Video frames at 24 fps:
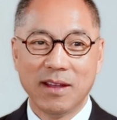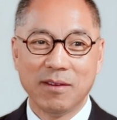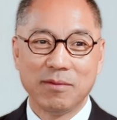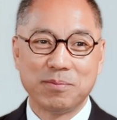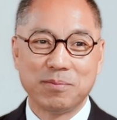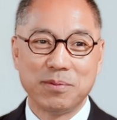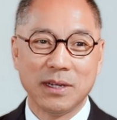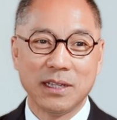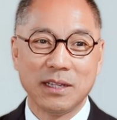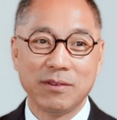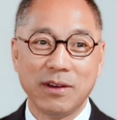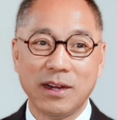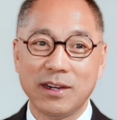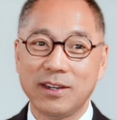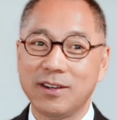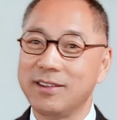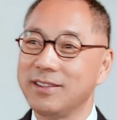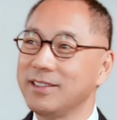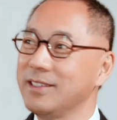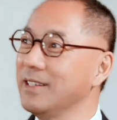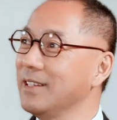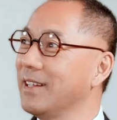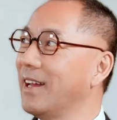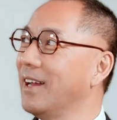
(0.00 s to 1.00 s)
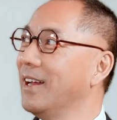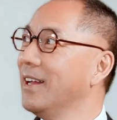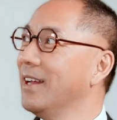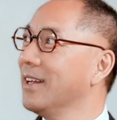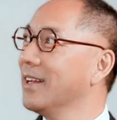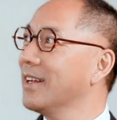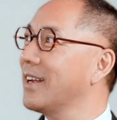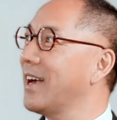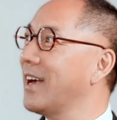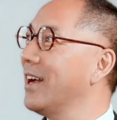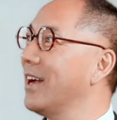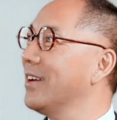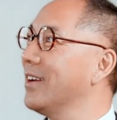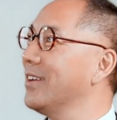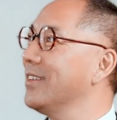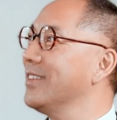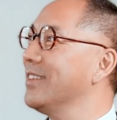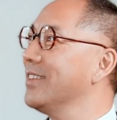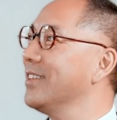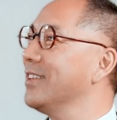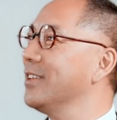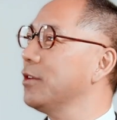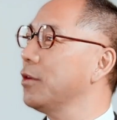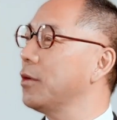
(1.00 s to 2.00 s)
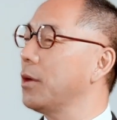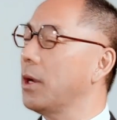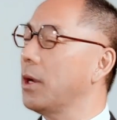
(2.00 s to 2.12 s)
脖子歪烧鸡的，看着镜头走